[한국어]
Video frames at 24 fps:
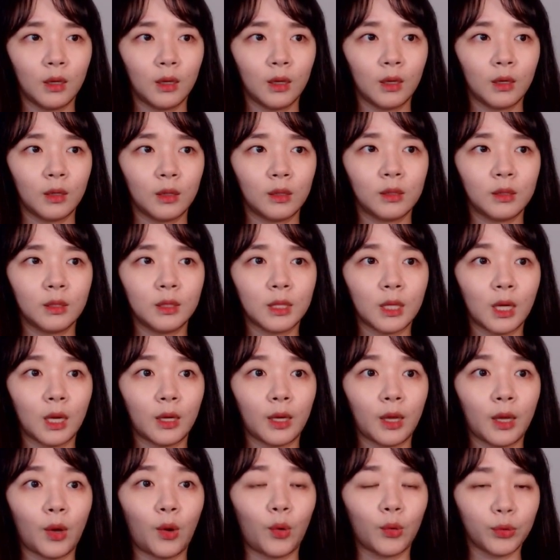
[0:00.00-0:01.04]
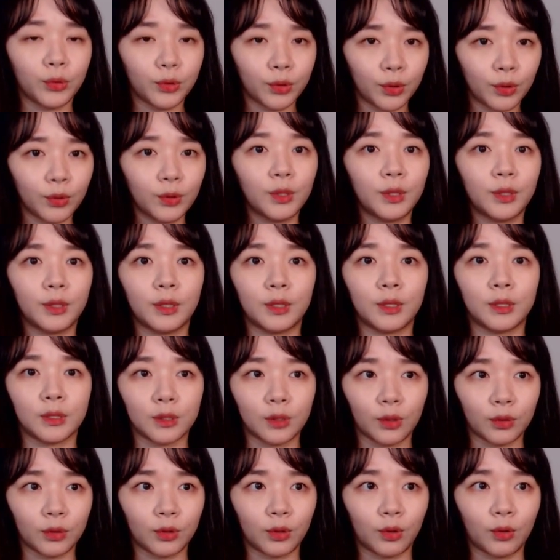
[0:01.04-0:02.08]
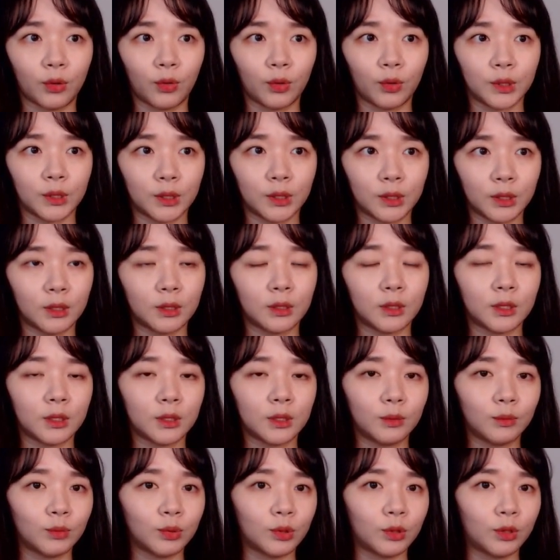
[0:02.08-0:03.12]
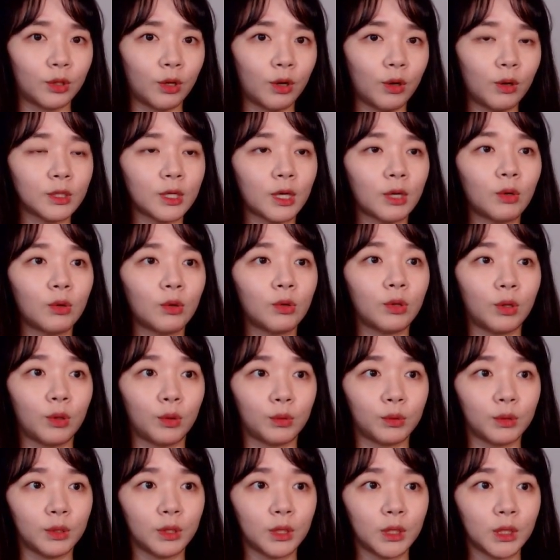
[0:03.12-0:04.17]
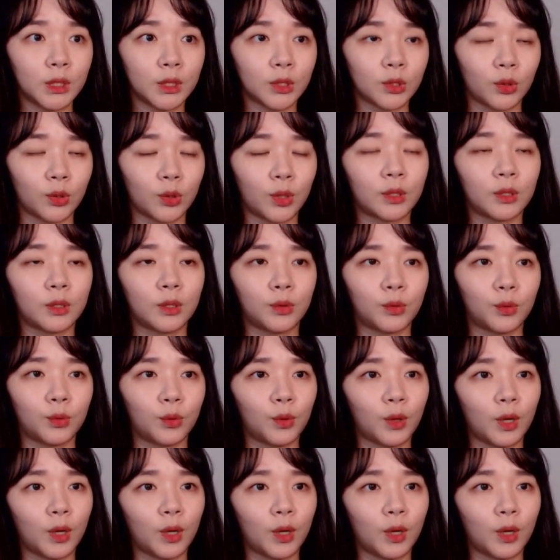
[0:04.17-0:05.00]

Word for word: 이들 사이에 어떤 일이 있었던 건지 지금부터 사건 내용을 전해드리도록